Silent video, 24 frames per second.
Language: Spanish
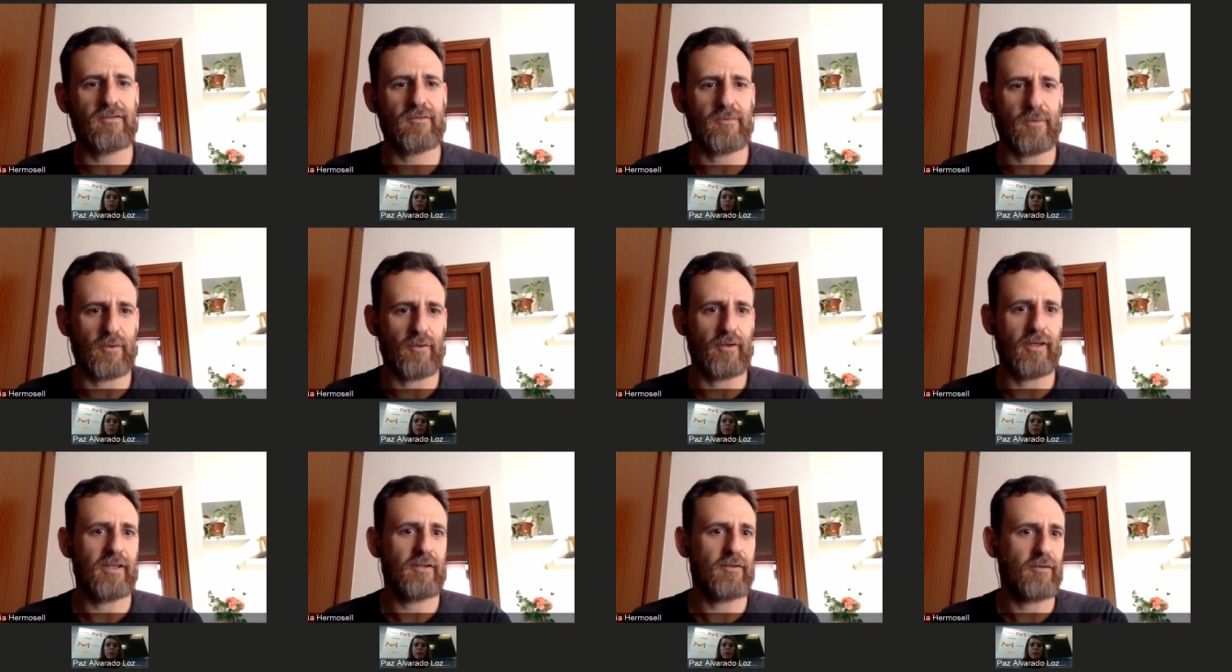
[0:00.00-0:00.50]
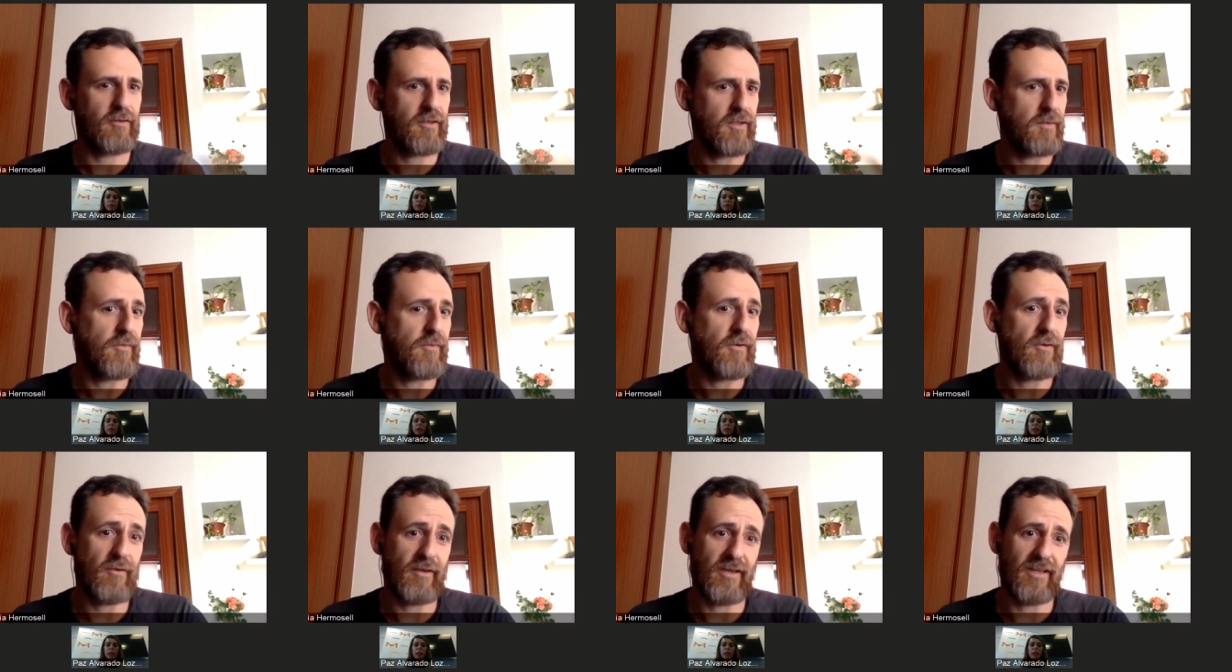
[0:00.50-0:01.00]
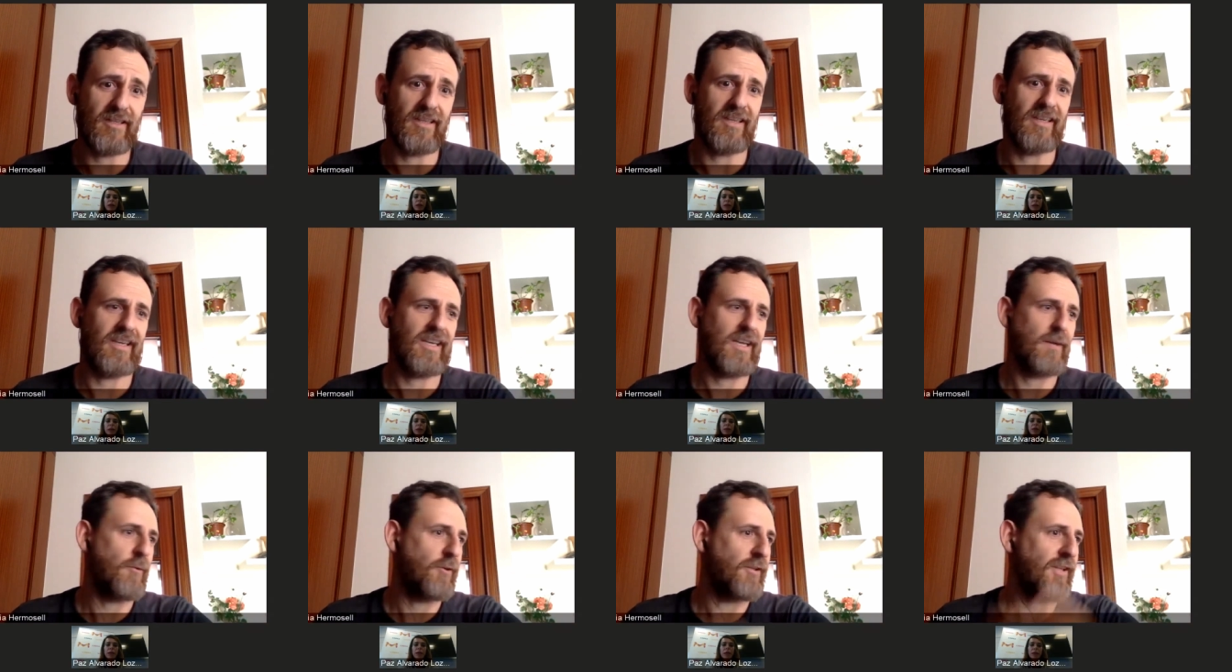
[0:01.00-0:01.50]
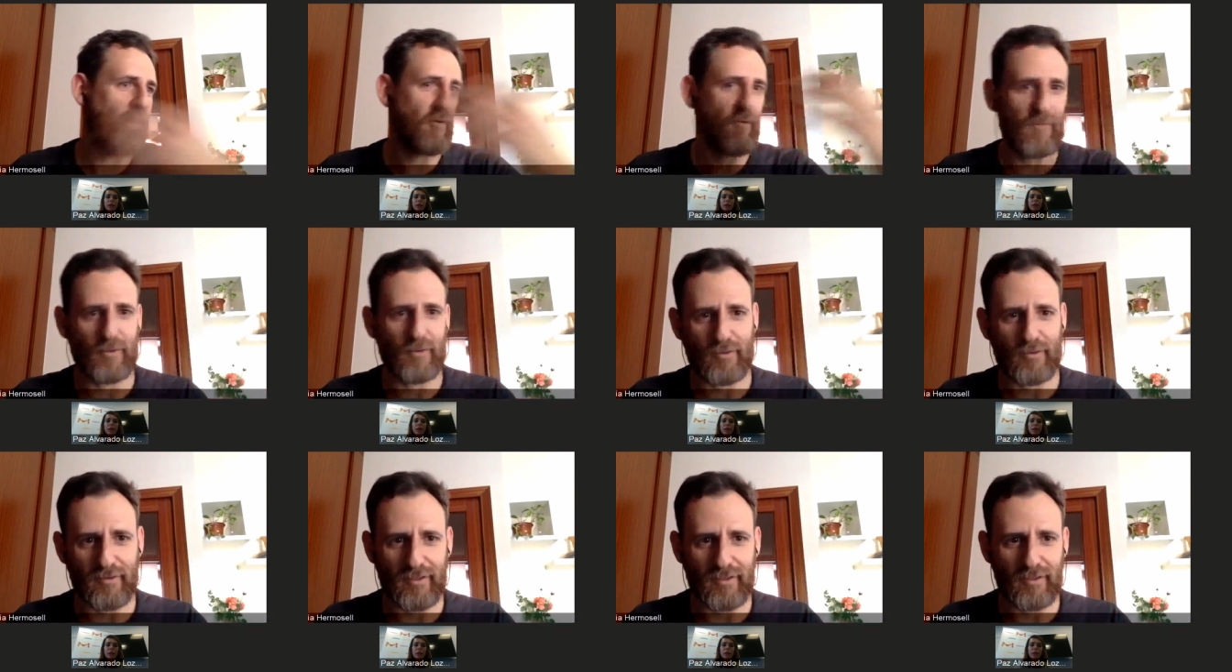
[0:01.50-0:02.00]
Sobre todo en estos tiempos en los que tienes que votar un
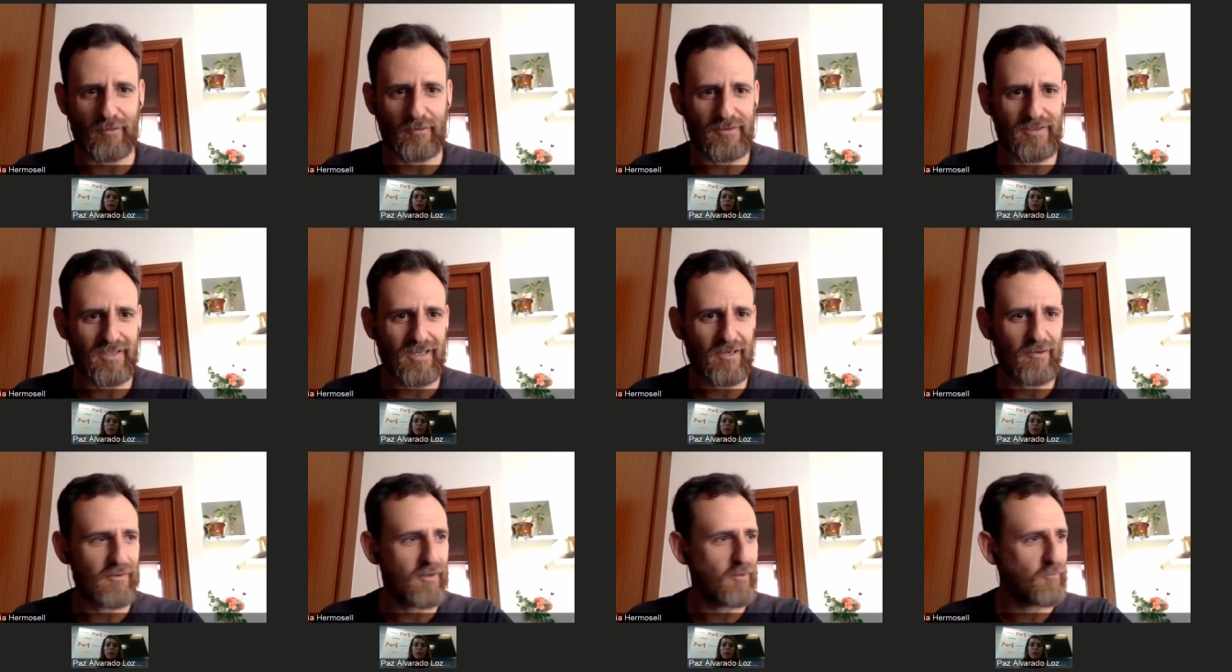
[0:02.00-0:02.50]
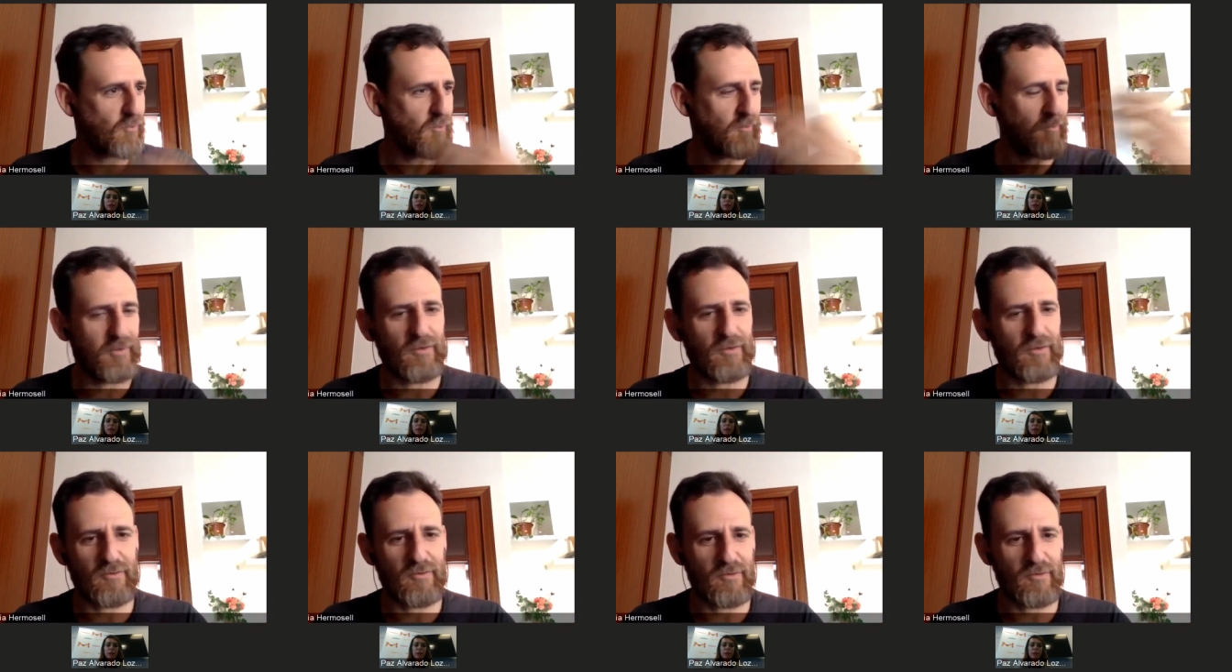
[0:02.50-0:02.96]
montón de cosas o dar tu opinión